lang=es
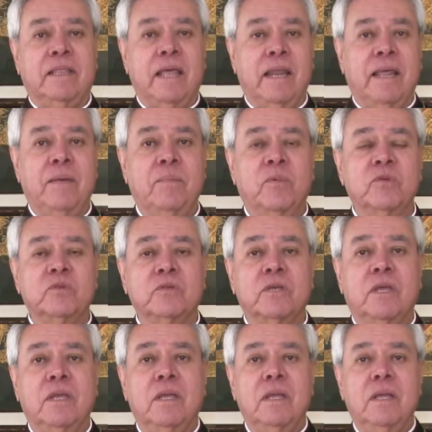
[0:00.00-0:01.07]
tenemos
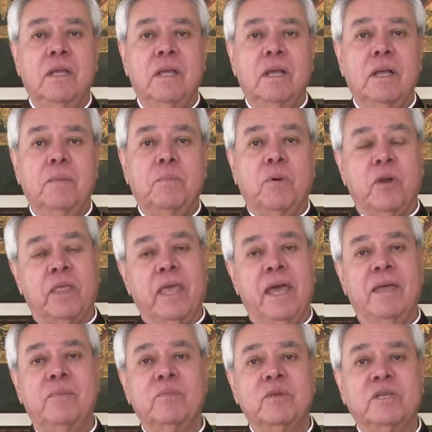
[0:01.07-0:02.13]
porque
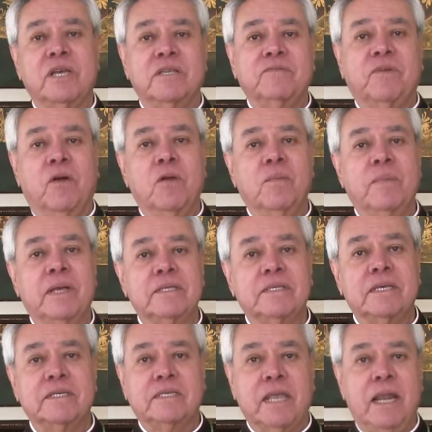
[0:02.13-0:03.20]
hay muchas formas
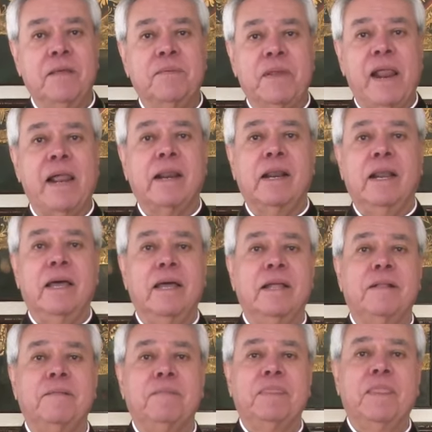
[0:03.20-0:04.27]
de celebrarla
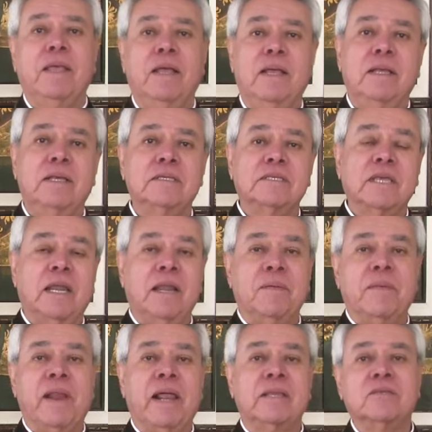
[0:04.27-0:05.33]

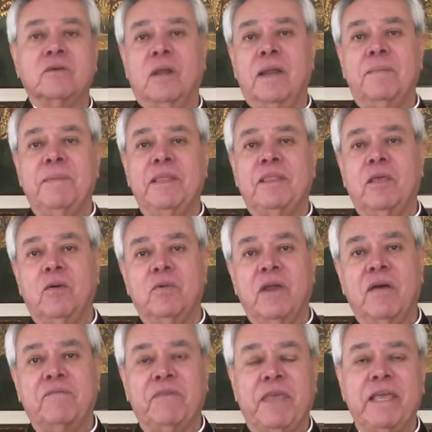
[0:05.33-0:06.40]
celebrar solamente
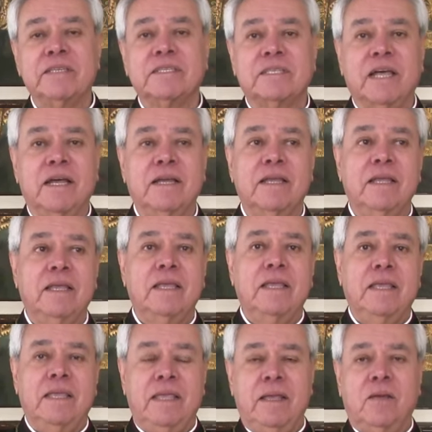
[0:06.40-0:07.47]
una fiesta.
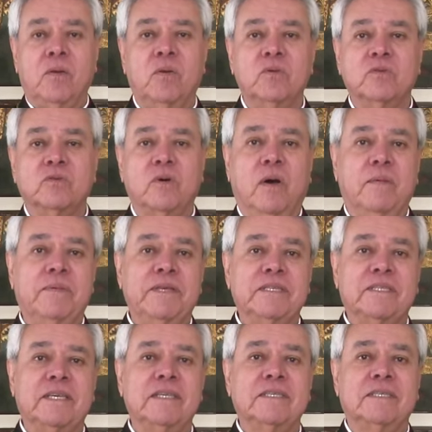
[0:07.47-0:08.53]
Incluso a
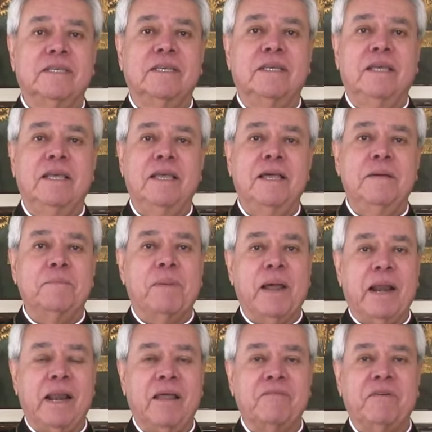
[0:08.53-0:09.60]
veces
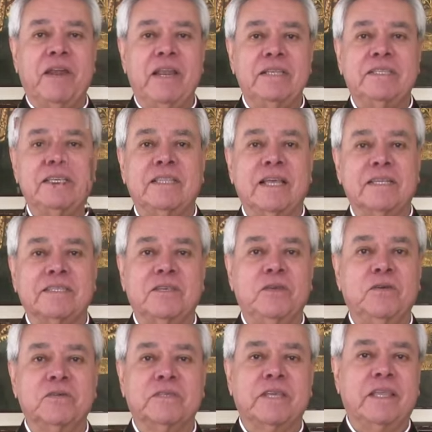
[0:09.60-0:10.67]
para la
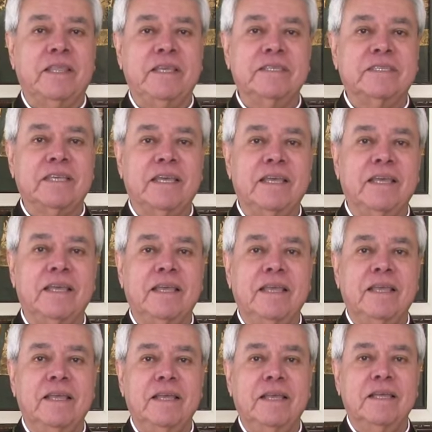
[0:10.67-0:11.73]
felicitación se dice
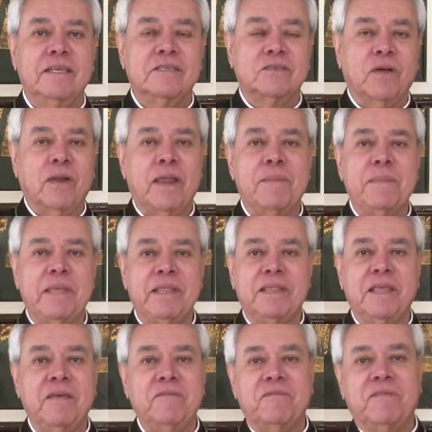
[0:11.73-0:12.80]

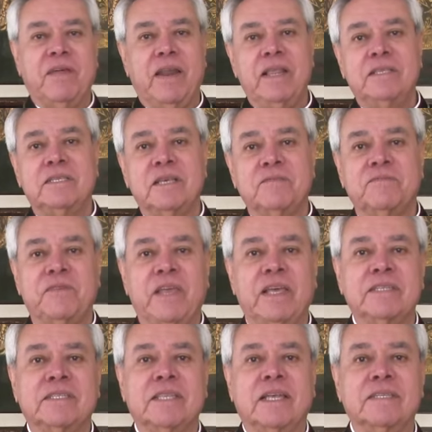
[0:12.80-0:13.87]
solamente felices
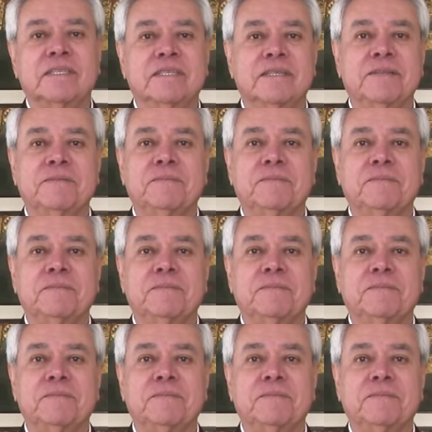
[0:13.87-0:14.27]
fiestas.